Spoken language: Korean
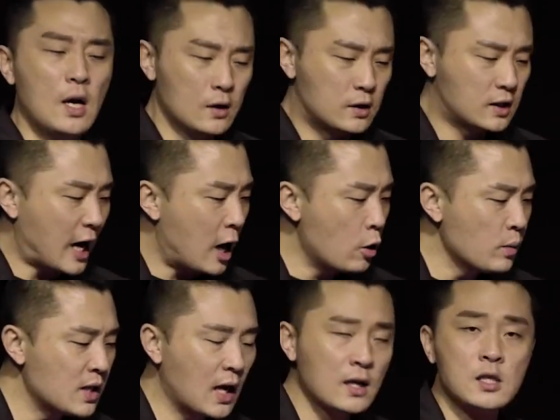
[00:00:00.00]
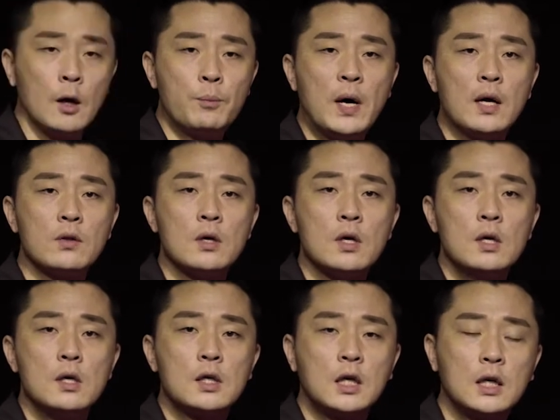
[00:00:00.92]
싸움이 난잡한
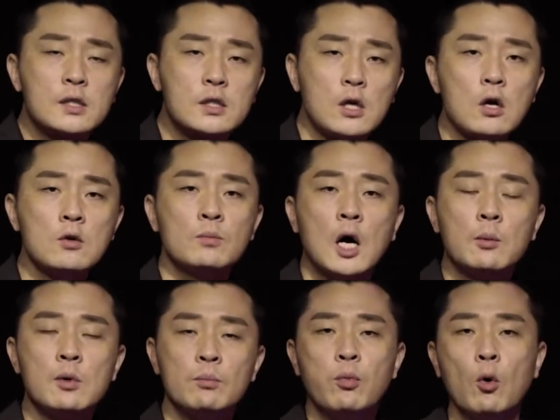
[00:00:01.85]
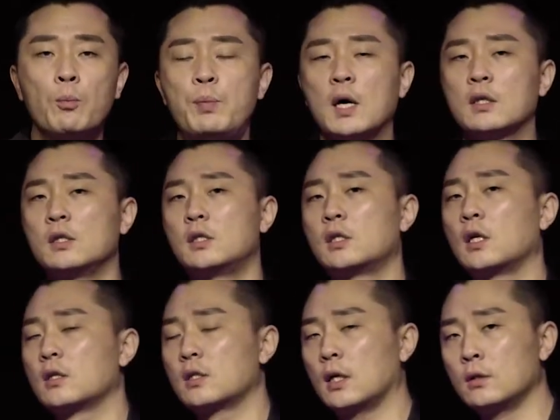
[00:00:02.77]
그 썩은 마음은 못
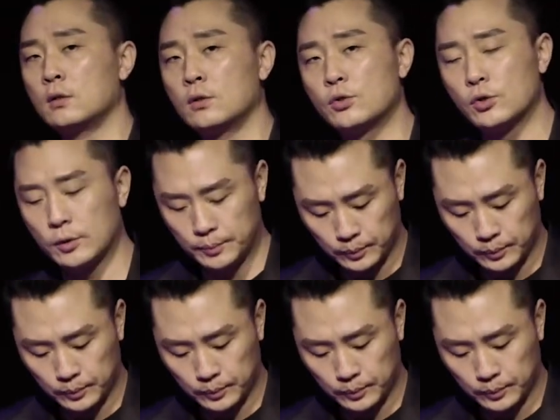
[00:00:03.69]
받으시겠다는 거죠.